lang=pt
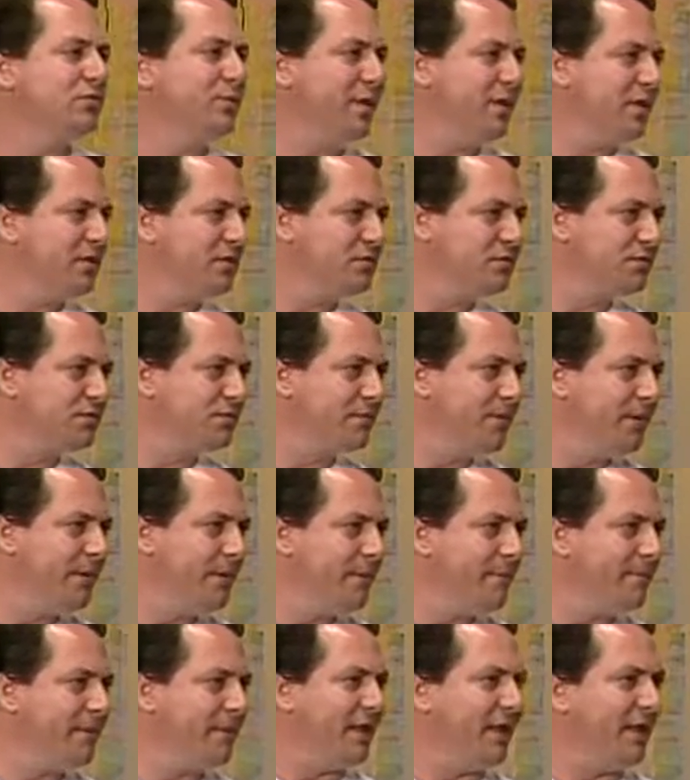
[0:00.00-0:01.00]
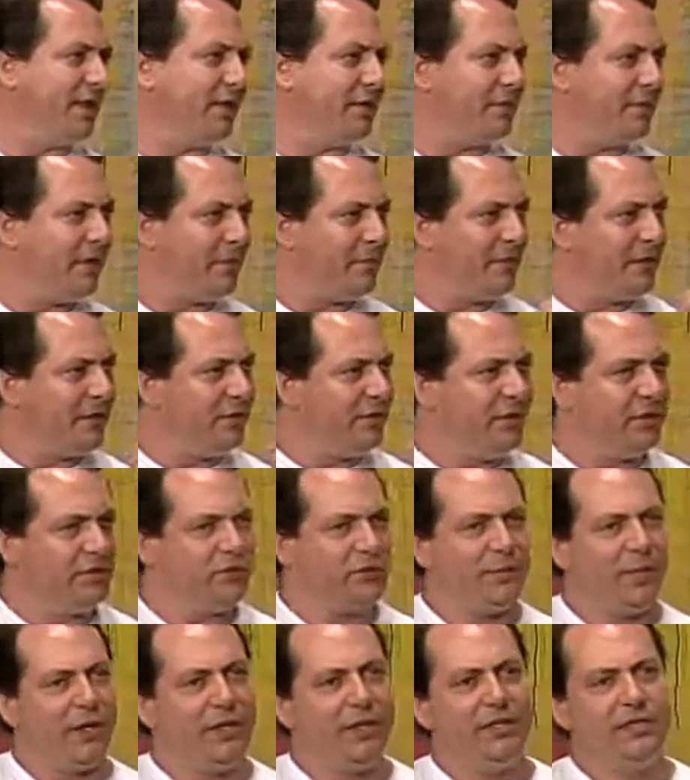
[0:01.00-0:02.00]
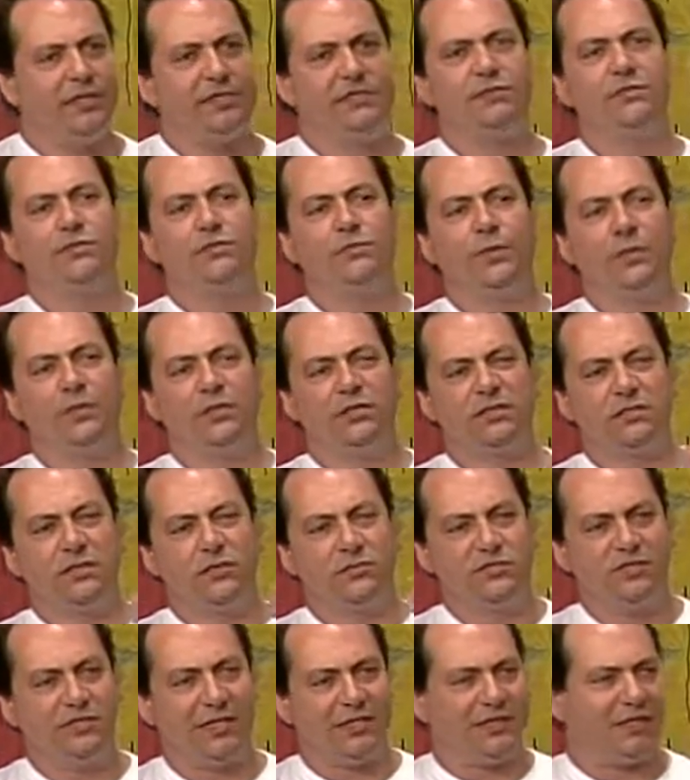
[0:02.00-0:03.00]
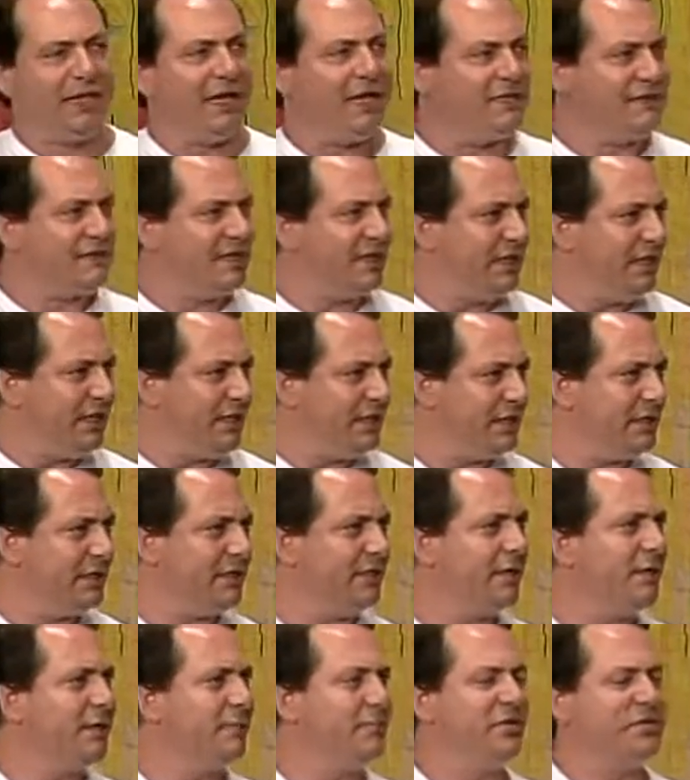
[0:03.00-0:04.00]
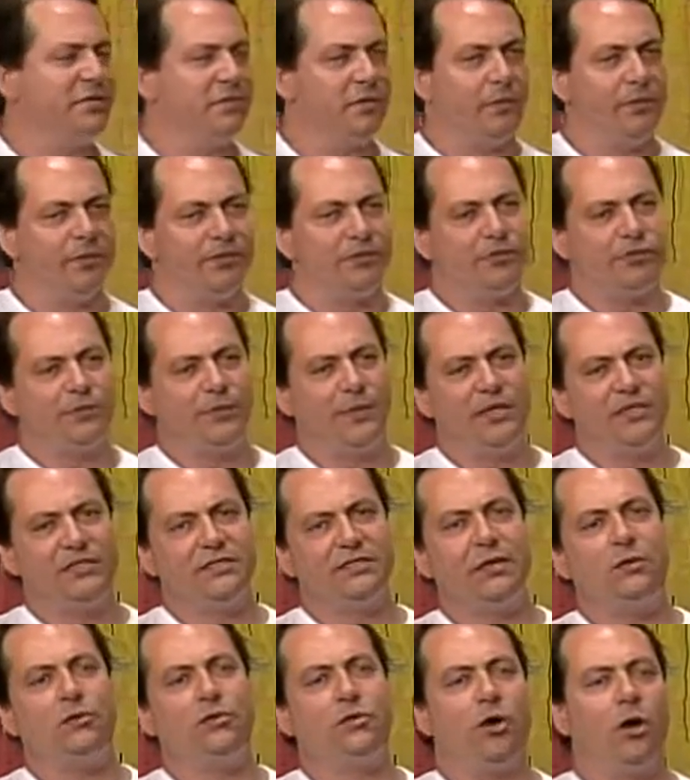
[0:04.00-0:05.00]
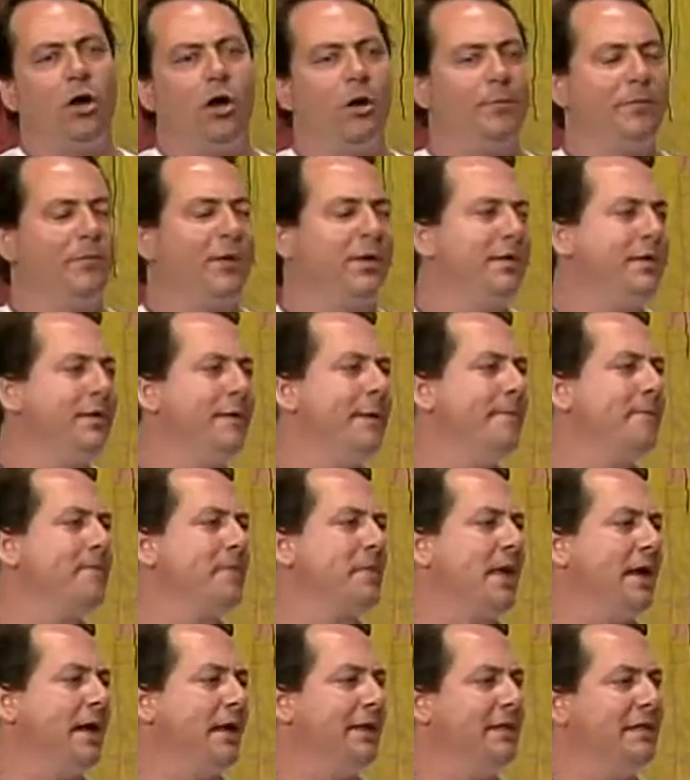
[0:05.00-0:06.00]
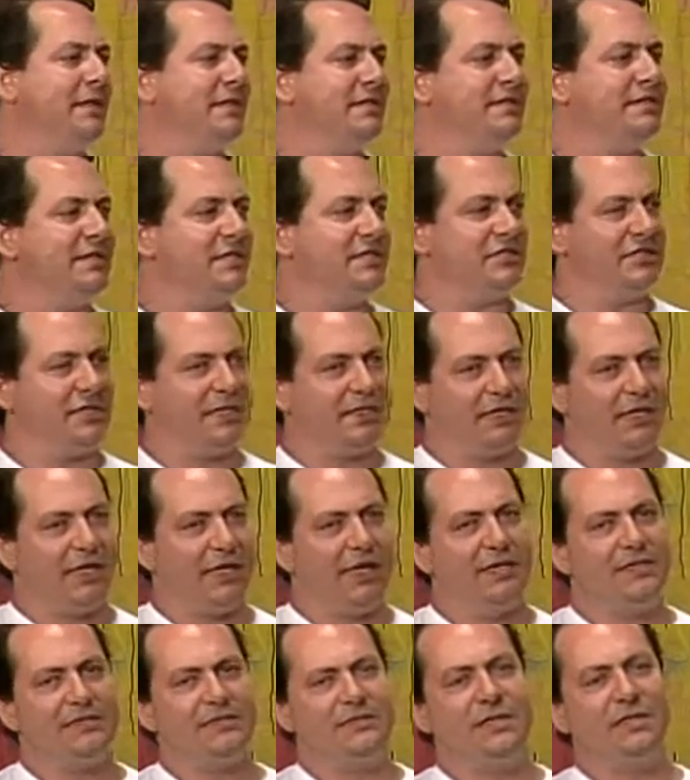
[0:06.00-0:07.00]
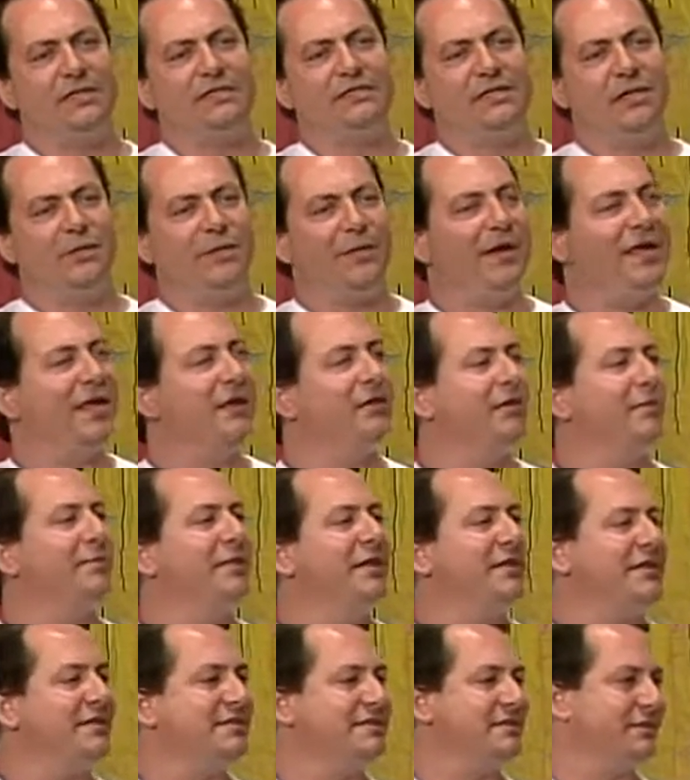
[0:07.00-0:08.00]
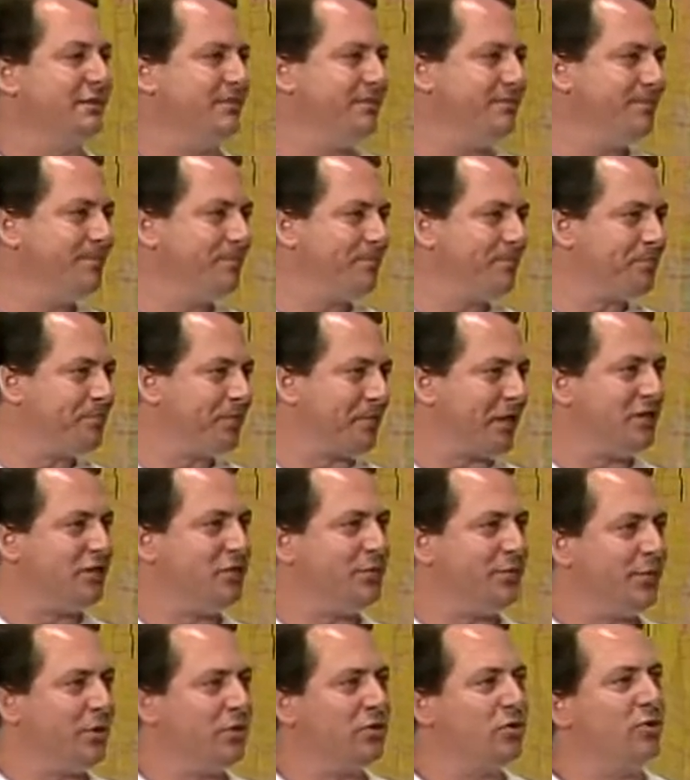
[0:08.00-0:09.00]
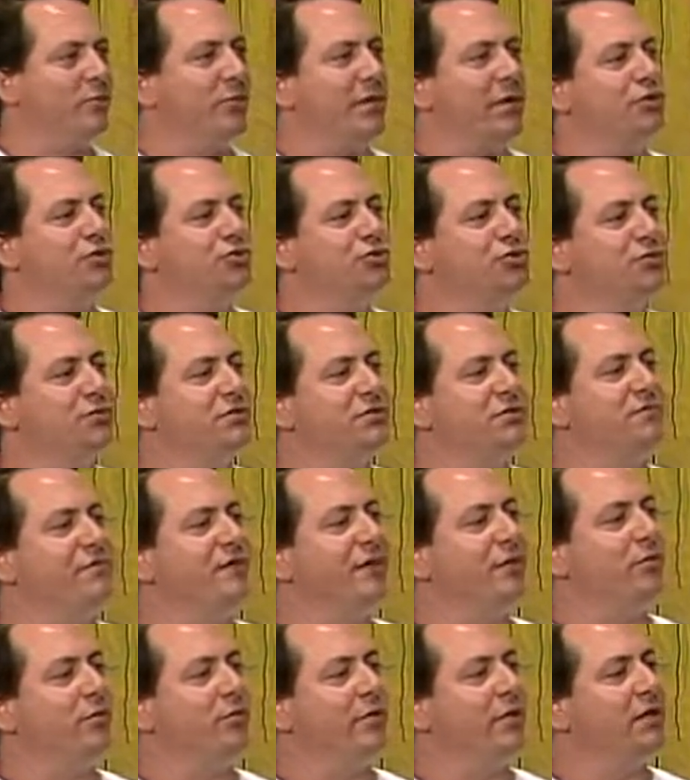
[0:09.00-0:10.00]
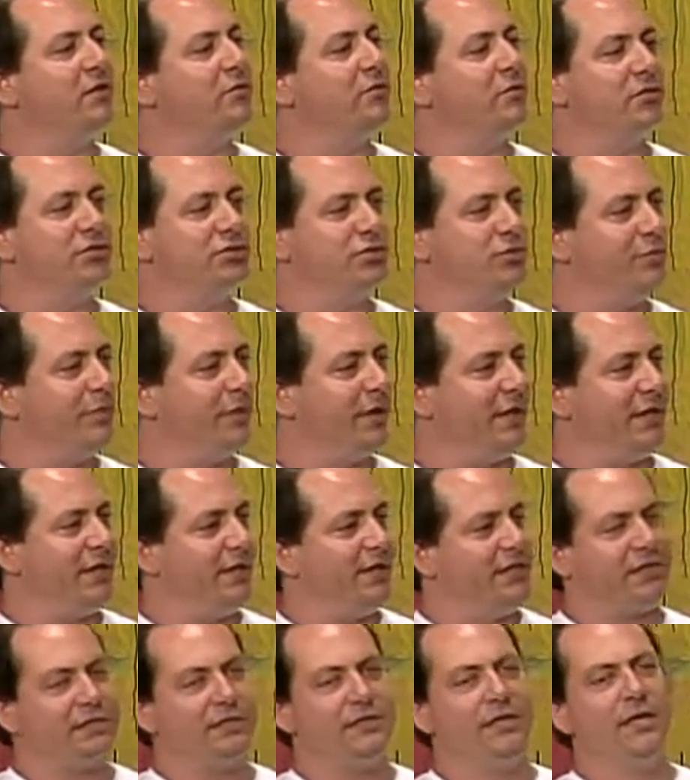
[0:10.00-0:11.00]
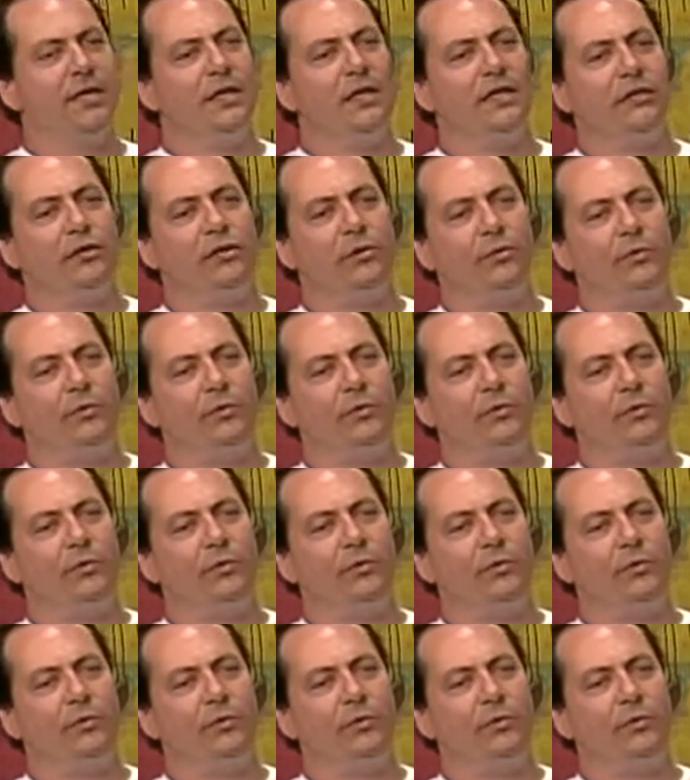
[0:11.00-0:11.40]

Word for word: bancos. Né? Na maioria dos países, os bancos são estatais ainda, principalmente nos países da Europa. Além de ser estatais, eles têm uma regulamentação. Eles não podem cobrar os juros que vem cobrando hoje no país, não